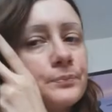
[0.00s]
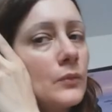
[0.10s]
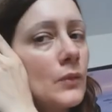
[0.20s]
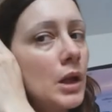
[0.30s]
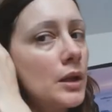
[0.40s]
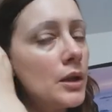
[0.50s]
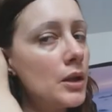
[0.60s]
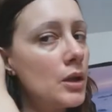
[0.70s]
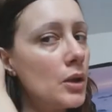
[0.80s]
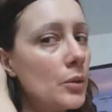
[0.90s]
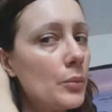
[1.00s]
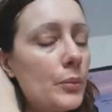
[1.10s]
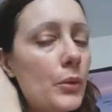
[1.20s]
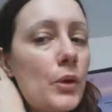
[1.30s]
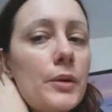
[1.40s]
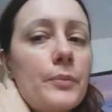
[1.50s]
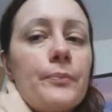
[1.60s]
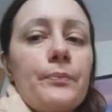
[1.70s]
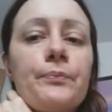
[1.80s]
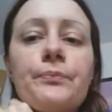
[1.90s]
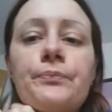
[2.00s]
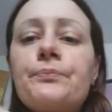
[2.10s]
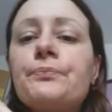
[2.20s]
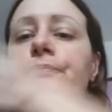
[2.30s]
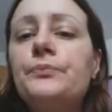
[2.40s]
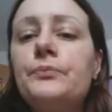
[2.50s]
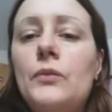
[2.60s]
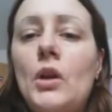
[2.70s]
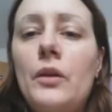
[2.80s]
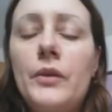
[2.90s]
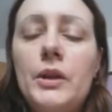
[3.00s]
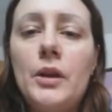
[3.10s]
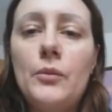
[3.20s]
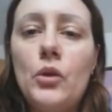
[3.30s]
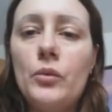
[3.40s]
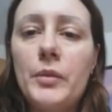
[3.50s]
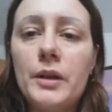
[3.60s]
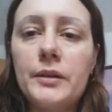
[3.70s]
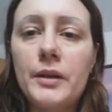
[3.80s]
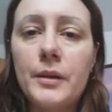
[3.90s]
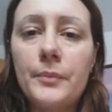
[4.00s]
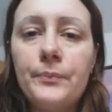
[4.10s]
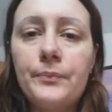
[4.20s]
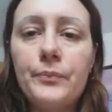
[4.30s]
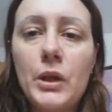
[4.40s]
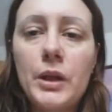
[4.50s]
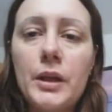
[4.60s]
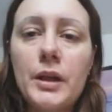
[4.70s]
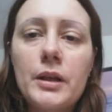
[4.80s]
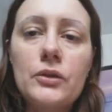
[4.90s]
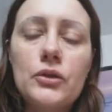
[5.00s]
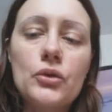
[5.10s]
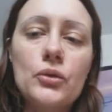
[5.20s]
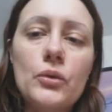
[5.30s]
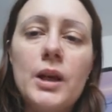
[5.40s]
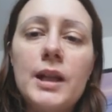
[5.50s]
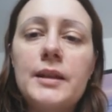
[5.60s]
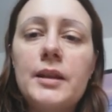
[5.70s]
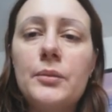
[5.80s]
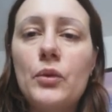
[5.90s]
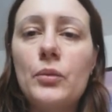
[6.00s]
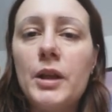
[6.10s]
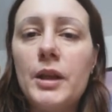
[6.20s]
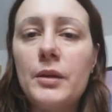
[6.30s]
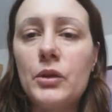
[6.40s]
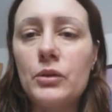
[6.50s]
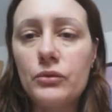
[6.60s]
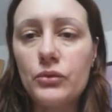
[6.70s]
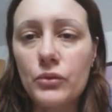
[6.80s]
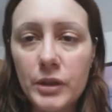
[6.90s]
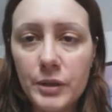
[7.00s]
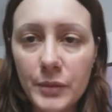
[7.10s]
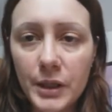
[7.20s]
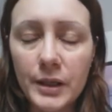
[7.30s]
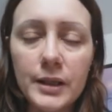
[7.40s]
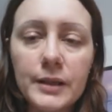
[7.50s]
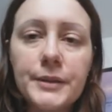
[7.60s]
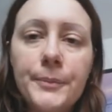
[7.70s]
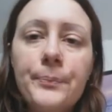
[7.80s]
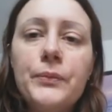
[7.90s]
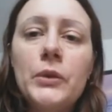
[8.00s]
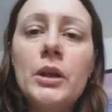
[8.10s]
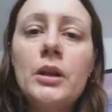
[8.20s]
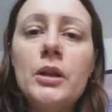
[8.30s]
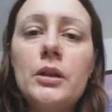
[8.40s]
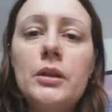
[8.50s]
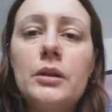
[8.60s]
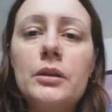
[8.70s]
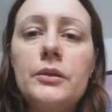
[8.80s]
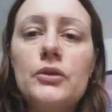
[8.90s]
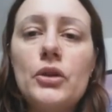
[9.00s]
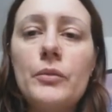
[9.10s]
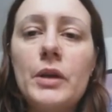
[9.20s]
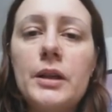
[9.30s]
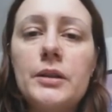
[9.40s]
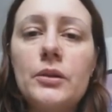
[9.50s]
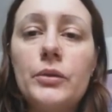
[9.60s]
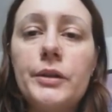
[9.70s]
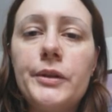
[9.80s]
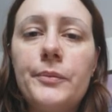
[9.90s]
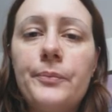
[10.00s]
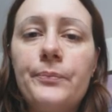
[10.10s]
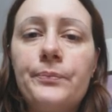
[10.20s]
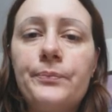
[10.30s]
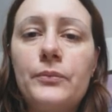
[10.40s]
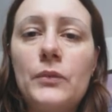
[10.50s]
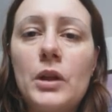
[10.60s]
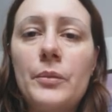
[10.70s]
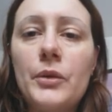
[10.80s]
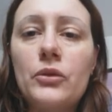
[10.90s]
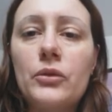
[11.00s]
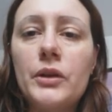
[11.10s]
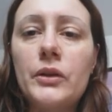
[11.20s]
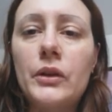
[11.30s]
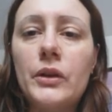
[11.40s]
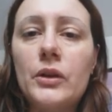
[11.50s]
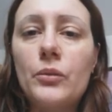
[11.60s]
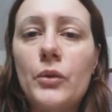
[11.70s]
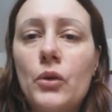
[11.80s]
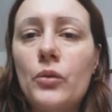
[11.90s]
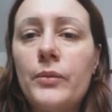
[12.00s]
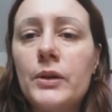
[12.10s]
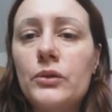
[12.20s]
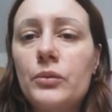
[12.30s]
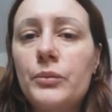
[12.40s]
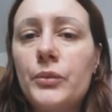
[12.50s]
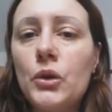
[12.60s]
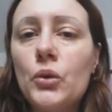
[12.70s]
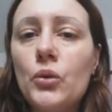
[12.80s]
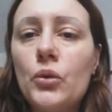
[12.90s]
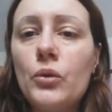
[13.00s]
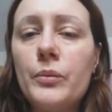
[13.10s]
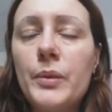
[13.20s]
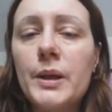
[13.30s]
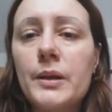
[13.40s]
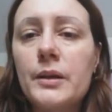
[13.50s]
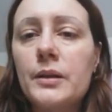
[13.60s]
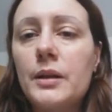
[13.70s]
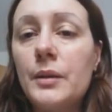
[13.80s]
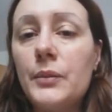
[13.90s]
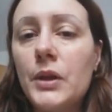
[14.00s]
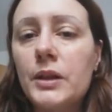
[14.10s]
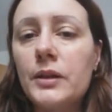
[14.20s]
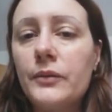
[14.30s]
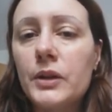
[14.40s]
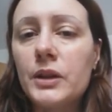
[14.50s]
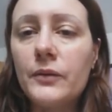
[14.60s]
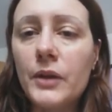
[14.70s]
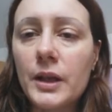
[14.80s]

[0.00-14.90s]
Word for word: Poi vedremo come andrà, perché ci sono altri problemi, non solo gli immigrati in Germania, quindi mh, mm, le persone si stanno preoccupando più per l'ambiente, infatti i verdi hanno